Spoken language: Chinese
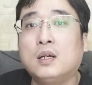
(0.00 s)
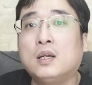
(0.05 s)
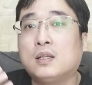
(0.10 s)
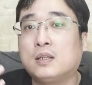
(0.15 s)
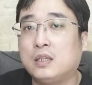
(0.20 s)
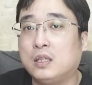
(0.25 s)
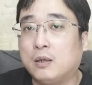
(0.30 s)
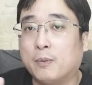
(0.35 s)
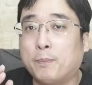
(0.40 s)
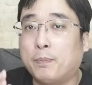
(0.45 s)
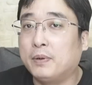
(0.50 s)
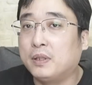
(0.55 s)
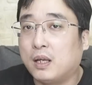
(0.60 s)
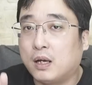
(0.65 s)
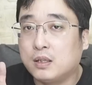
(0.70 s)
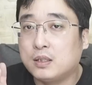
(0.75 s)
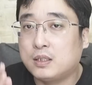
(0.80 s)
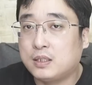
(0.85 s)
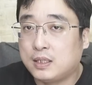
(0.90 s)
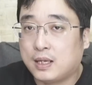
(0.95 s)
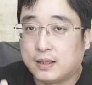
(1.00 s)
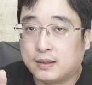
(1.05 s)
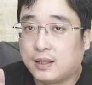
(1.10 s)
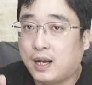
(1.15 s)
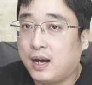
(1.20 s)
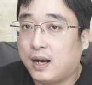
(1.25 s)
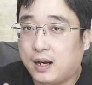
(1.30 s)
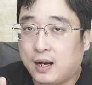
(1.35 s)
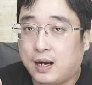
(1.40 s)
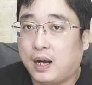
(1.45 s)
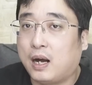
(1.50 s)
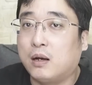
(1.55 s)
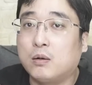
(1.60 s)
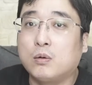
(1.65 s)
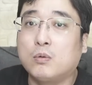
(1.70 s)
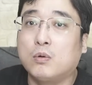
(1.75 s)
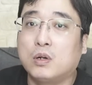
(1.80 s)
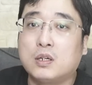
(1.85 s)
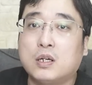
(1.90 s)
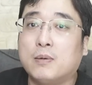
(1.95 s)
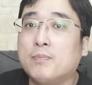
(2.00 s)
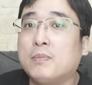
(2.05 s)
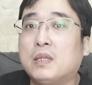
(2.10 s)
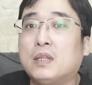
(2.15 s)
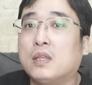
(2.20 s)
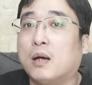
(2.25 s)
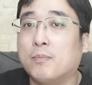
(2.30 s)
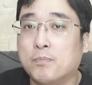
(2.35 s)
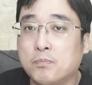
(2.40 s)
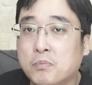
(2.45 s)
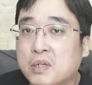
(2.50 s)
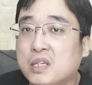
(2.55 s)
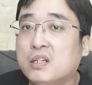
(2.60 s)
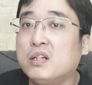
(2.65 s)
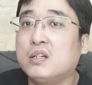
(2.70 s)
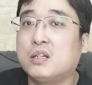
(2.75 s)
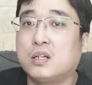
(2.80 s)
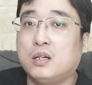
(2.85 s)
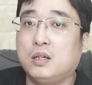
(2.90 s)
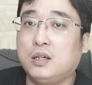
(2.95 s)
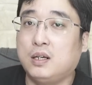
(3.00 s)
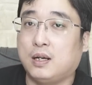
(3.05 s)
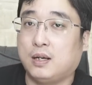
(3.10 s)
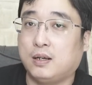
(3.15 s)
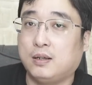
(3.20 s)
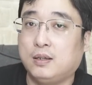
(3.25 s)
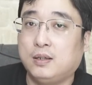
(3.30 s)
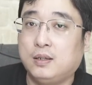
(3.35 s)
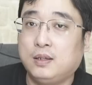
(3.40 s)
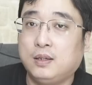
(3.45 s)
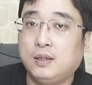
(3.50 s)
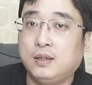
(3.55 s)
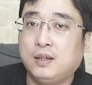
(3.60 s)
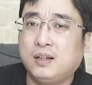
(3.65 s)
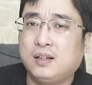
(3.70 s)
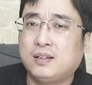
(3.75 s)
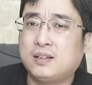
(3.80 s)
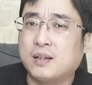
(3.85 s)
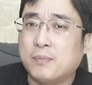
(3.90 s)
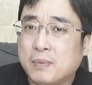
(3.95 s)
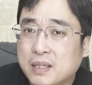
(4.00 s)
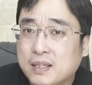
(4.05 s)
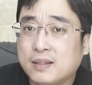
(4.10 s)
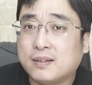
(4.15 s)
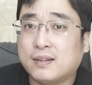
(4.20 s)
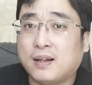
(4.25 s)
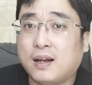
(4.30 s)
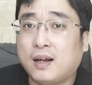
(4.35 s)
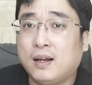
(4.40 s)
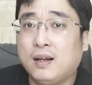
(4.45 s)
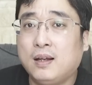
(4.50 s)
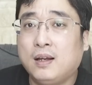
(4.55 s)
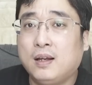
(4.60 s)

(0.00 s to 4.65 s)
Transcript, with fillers: 你不能践踏韩国人民的民生啊！什么意思啊？